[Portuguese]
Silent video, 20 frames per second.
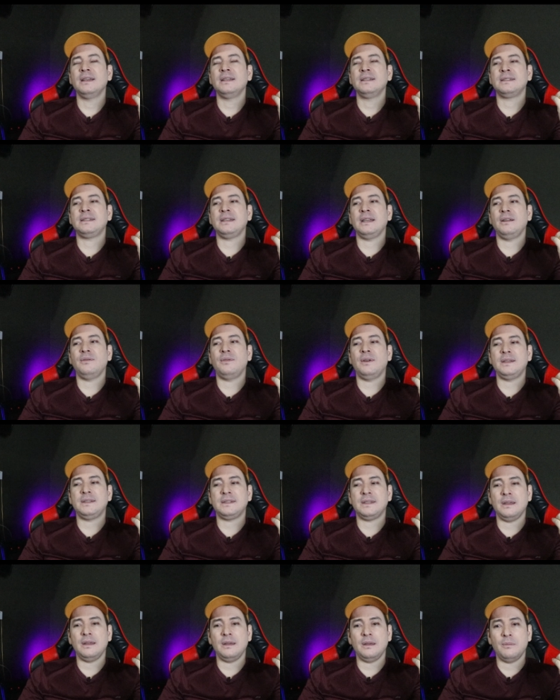Se ele vai
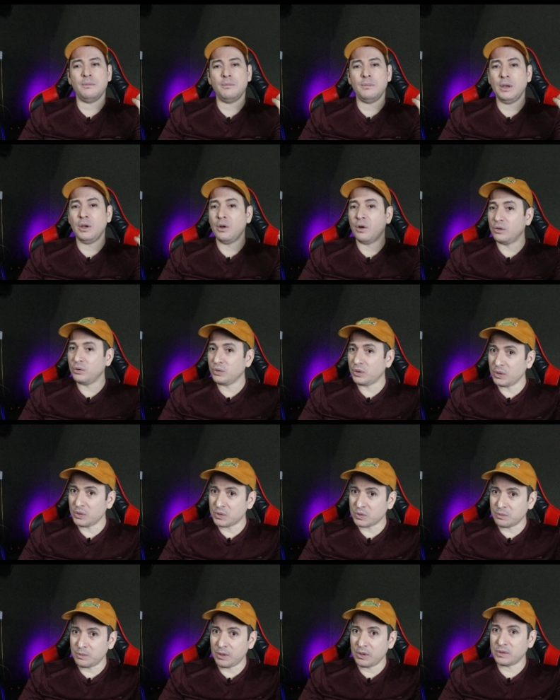ser melhor do que
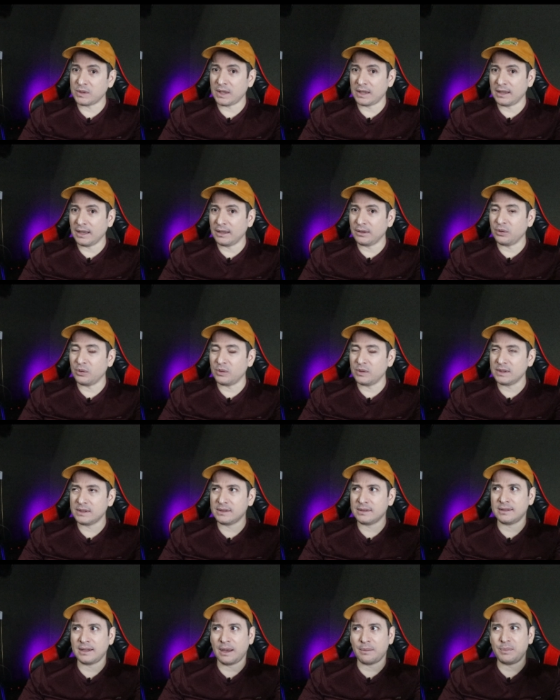os meus
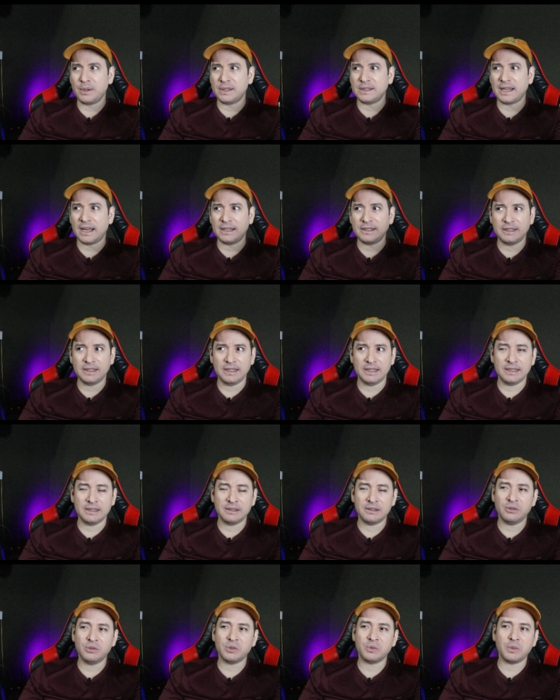edredons, apesar de
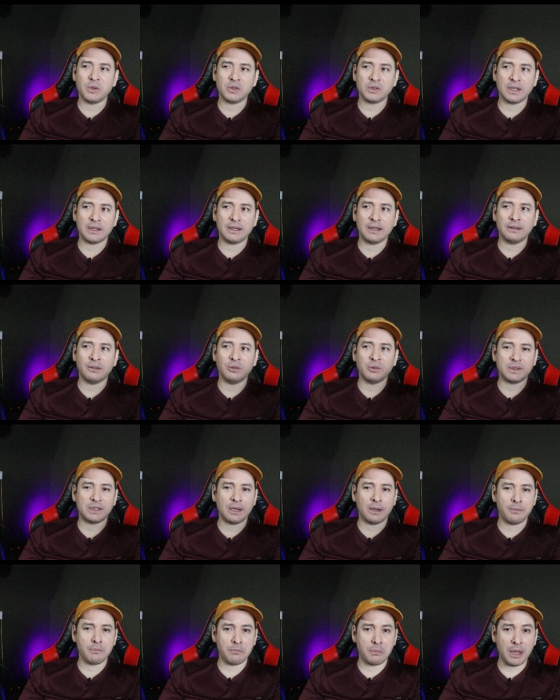dos meus edredons
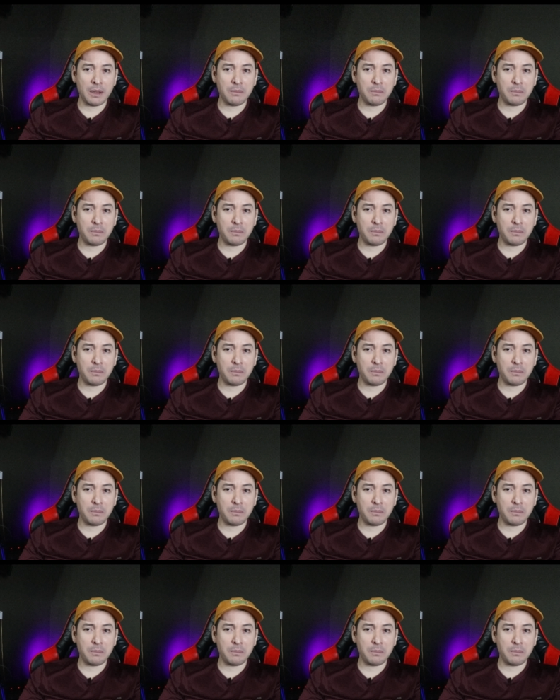serem bem